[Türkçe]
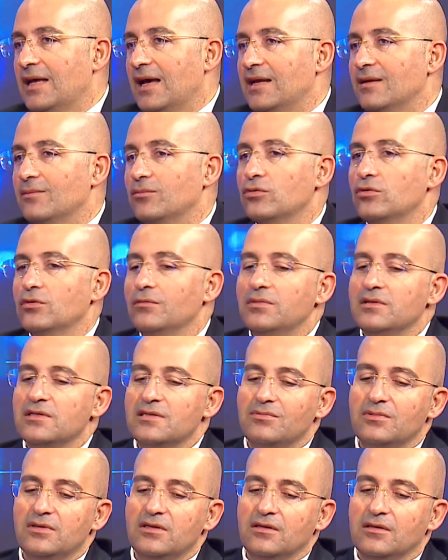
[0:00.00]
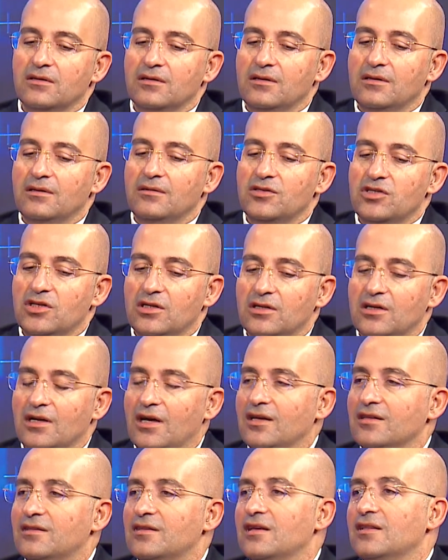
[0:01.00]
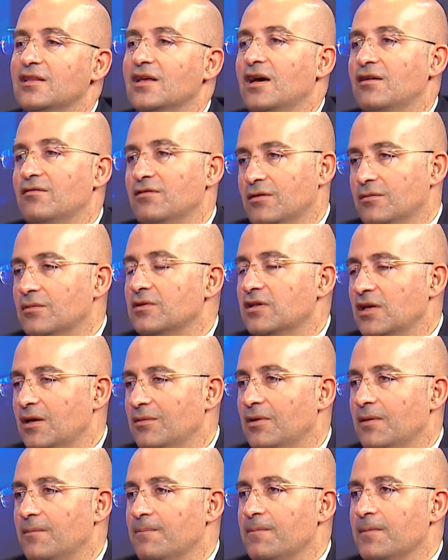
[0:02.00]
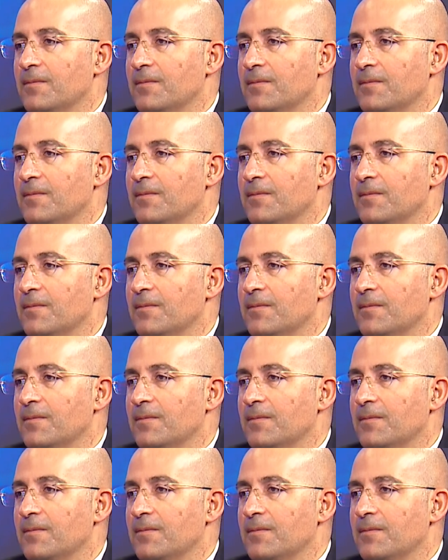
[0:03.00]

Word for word: Yani bunu Hı. biz bir cerrahi tedavi gibi tabii. Göre de